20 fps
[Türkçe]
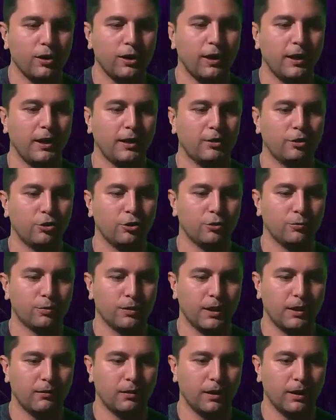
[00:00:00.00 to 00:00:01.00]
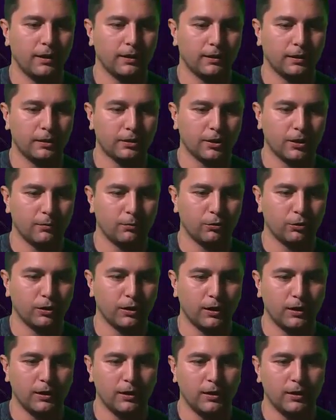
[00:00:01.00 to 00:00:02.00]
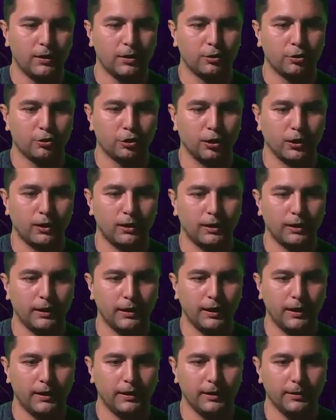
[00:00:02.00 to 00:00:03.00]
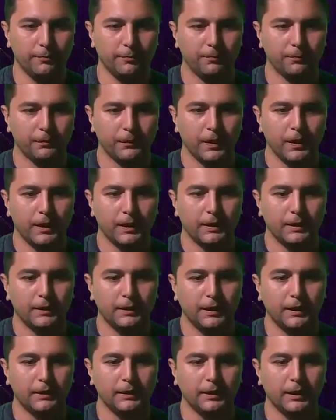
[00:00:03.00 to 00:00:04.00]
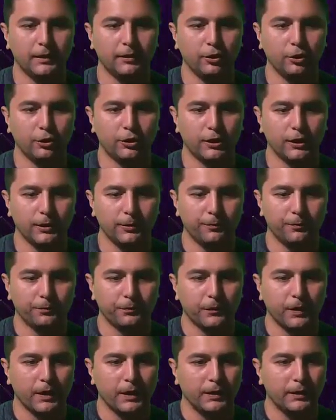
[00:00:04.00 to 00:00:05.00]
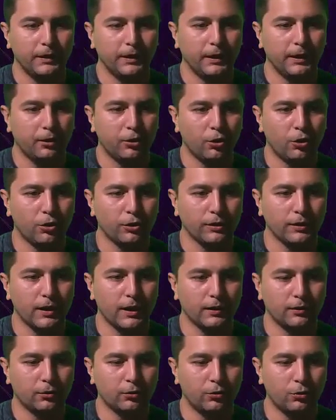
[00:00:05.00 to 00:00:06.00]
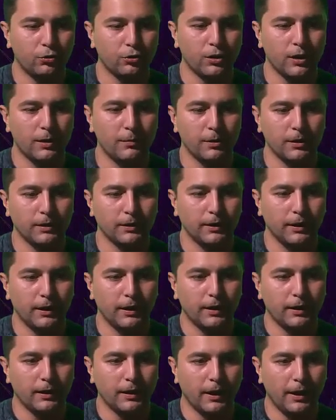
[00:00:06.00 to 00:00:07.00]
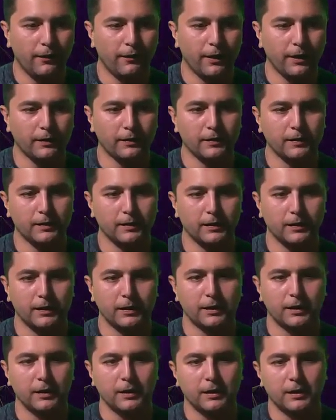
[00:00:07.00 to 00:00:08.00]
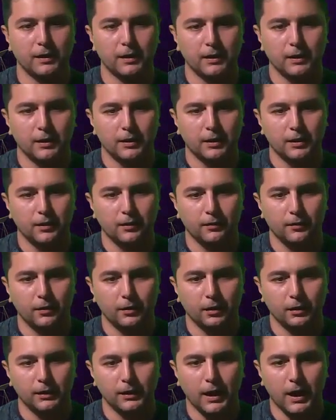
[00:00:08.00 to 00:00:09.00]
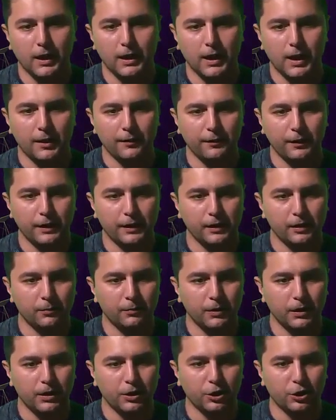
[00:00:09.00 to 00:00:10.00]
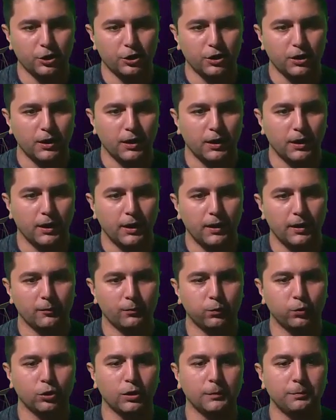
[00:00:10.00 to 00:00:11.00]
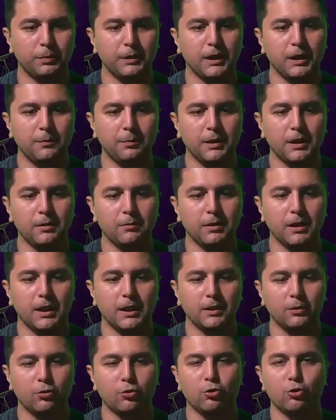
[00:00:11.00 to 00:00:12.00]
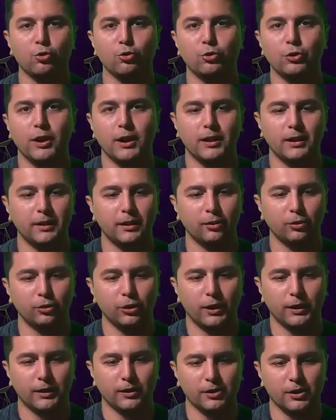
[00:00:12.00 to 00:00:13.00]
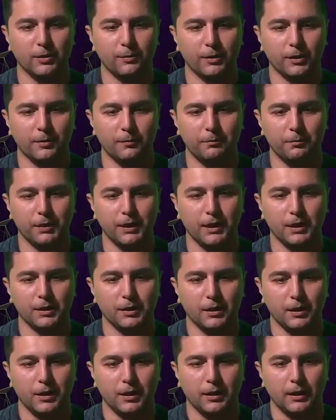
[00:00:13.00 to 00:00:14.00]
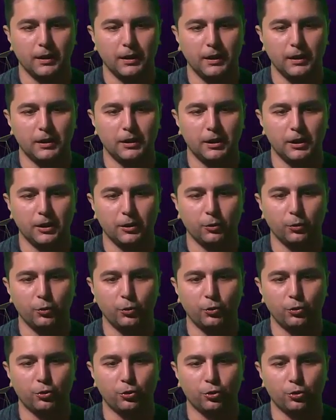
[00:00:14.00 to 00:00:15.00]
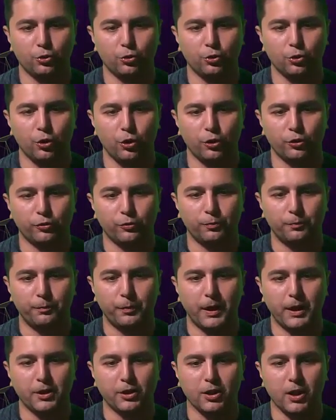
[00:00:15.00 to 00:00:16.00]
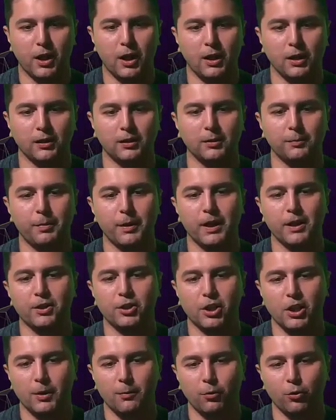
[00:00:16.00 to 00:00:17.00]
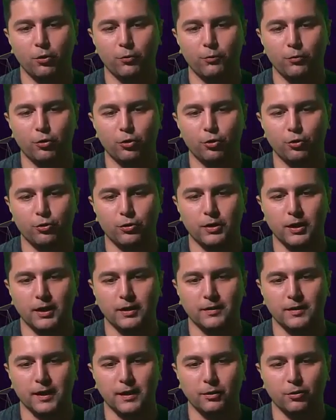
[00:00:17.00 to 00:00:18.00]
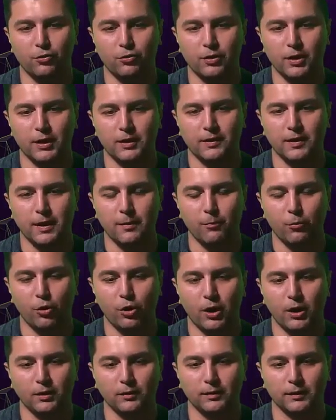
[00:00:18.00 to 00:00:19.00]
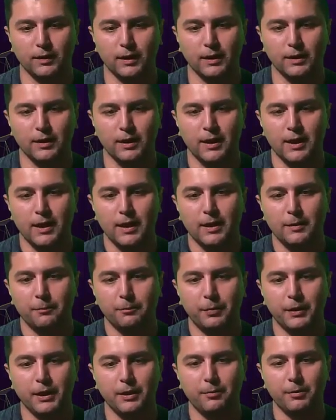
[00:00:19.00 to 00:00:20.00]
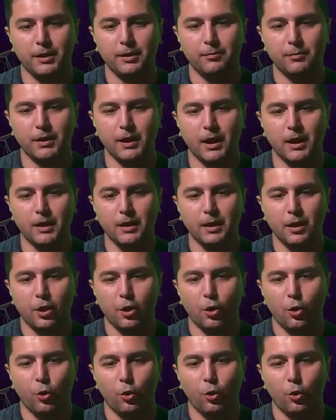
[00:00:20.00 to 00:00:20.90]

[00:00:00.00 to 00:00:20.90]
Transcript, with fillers: örneğe geçiyorum sevgili arkadaşlar burada. Şu şekilde ilerleyeyim. 7'de diyor ki dik koordinat düzleminde evet yaylar verilmiş. Evet burada bir birim yayın uzunluğu ne kadar oluyor arkadaşlar? Bakın 1, 2, 3, 4, 5, 6 parçaya bölünmüş 180. 180 bölü 6'dan bir birim yay